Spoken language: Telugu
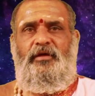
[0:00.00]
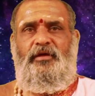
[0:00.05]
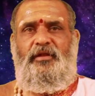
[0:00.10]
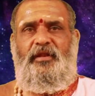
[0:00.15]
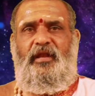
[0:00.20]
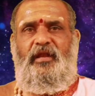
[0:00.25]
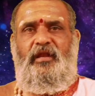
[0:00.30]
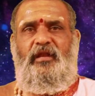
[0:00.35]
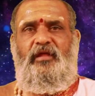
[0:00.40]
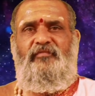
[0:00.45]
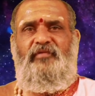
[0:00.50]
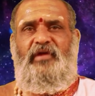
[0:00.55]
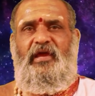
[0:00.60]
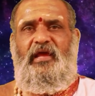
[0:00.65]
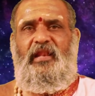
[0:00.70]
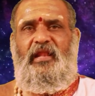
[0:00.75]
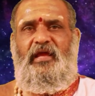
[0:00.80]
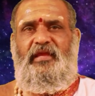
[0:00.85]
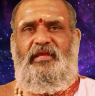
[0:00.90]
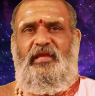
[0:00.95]
రెండు
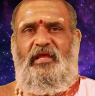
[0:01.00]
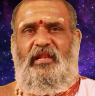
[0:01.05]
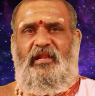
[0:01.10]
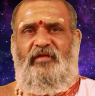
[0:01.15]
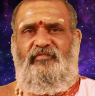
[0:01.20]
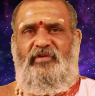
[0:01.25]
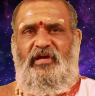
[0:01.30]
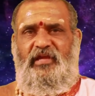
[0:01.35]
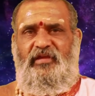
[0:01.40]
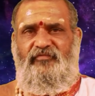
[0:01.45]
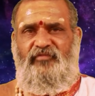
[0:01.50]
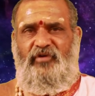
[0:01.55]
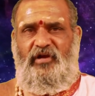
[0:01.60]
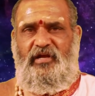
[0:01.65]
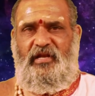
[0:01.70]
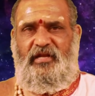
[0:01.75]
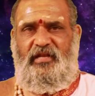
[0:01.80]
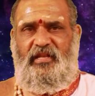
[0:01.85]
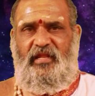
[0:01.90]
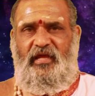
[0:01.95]
వేల ఇరవై
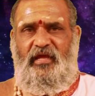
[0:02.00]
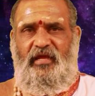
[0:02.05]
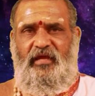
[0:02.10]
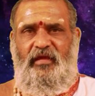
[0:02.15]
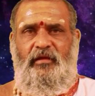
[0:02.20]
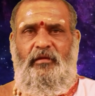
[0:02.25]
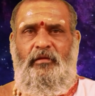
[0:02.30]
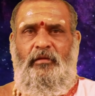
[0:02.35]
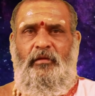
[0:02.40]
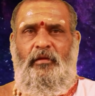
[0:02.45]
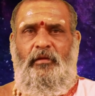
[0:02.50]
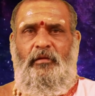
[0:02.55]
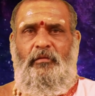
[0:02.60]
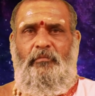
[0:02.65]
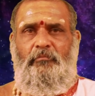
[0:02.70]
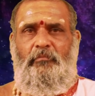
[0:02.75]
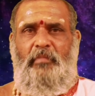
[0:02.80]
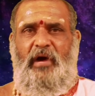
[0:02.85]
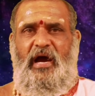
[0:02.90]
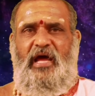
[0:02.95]
ఒకటి
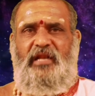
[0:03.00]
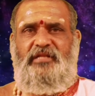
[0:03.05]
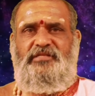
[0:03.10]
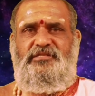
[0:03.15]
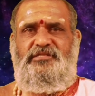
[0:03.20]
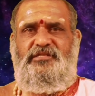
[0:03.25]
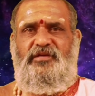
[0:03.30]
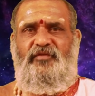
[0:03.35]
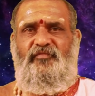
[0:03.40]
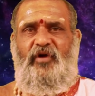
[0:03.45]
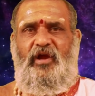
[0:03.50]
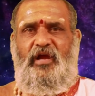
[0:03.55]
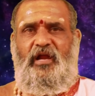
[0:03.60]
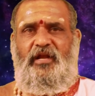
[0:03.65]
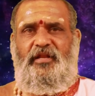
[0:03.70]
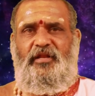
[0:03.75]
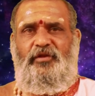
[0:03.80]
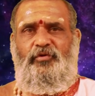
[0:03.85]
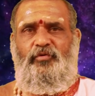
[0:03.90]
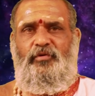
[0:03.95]
మార్చి
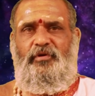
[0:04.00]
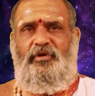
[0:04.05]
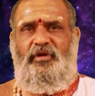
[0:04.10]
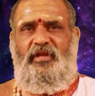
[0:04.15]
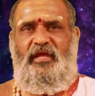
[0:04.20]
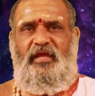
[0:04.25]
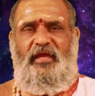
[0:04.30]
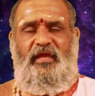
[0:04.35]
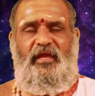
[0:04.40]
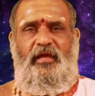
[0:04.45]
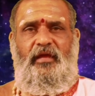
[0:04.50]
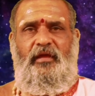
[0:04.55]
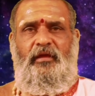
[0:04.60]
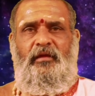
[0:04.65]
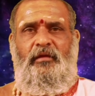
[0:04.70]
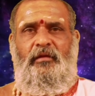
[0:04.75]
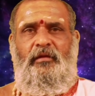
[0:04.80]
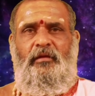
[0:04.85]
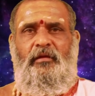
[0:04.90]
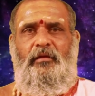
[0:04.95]
ఒకటి నుండి
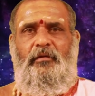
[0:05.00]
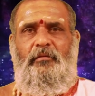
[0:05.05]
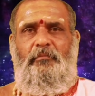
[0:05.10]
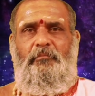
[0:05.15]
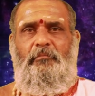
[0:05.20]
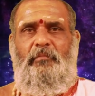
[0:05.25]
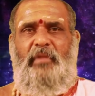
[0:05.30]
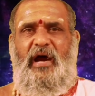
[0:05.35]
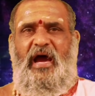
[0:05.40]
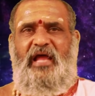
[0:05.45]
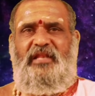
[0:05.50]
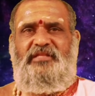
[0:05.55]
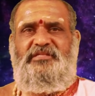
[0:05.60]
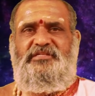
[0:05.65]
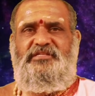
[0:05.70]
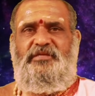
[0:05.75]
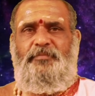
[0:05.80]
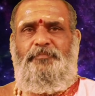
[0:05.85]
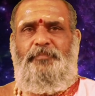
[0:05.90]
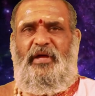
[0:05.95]

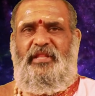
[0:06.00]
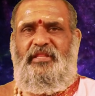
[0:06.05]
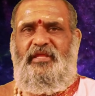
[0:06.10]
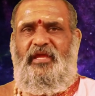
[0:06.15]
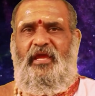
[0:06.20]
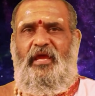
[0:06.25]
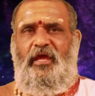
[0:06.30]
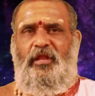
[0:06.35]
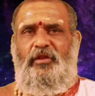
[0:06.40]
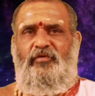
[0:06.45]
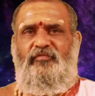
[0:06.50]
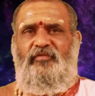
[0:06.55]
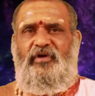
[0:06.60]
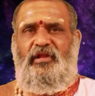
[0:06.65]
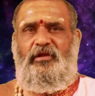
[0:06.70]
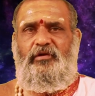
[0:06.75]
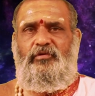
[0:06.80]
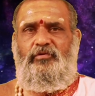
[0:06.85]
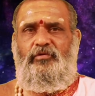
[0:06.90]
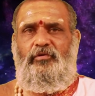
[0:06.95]
మార్చి పదిహేను
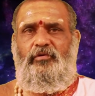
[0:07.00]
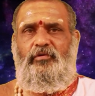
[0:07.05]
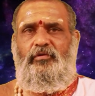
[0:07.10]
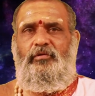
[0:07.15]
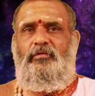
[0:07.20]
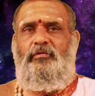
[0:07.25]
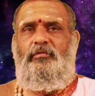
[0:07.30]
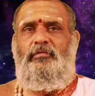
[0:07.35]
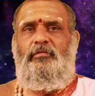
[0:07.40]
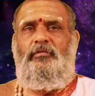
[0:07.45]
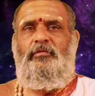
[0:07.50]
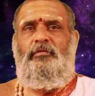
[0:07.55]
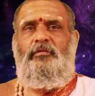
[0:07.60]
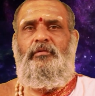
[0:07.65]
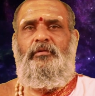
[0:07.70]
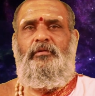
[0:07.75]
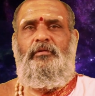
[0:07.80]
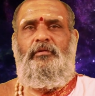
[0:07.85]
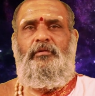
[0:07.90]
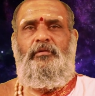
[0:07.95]
వరకు
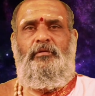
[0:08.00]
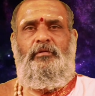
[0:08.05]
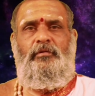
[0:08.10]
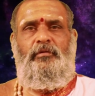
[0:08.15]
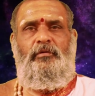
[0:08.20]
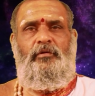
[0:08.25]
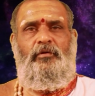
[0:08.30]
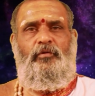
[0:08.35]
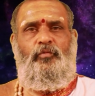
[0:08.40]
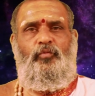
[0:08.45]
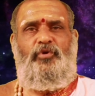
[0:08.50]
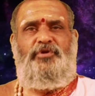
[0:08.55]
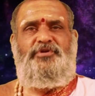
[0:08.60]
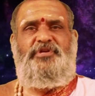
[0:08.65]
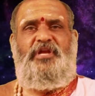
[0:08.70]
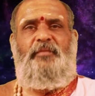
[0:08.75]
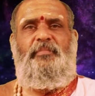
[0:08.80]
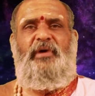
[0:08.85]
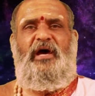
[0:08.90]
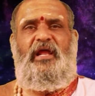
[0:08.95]

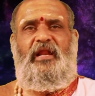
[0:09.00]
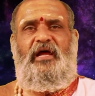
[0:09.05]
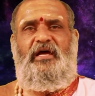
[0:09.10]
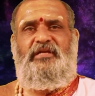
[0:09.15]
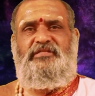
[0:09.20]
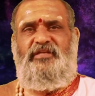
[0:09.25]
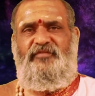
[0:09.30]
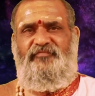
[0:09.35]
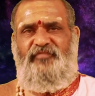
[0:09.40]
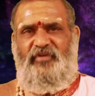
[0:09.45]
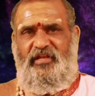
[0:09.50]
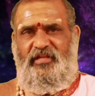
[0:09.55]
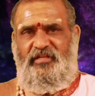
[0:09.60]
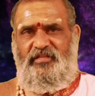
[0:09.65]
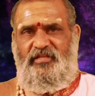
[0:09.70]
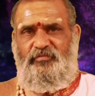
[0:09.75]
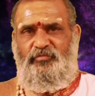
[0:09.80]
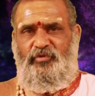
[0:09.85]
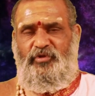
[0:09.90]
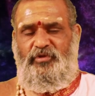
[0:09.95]
వృషభ రాశి
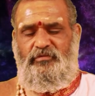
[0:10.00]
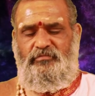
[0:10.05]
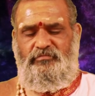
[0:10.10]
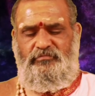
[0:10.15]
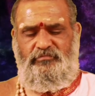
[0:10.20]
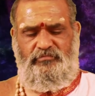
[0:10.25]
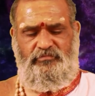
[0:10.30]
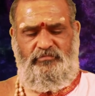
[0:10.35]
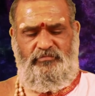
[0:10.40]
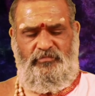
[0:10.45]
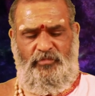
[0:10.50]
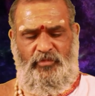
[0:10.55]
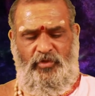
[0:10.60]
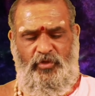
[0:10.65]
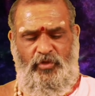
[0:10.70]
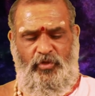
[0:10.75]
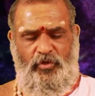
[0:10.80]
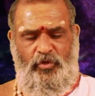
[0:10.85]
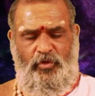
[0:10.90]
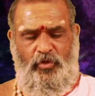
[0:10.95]
ఫలితములు
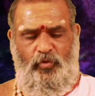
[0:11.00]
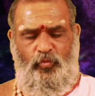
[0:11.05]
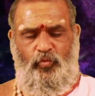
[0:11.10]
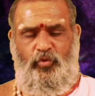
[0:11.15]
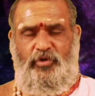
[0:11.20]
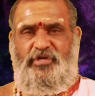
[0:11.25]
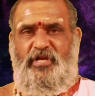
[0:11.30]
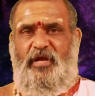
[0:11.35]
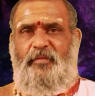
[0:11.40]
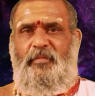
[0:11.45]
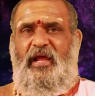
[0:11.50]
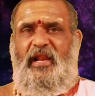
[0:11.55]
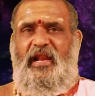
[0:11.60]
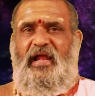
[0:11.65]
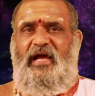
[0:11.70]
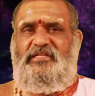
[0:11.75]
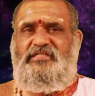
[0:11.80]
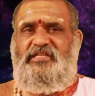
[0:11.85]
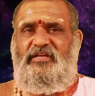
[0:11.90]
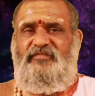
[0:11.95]
వృషభ
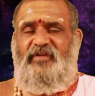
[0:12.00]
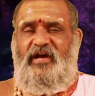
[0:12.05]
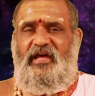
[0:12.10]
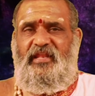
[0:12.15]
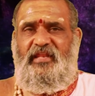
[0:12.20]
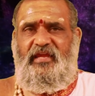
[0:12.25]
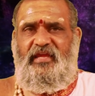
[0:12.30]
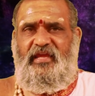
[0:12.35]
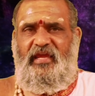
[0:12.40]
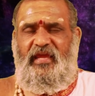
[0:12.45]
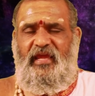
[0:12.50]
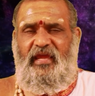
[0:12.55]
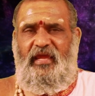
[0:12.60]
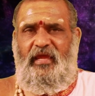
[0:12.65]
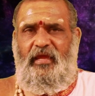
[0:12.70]
రాశి వారికి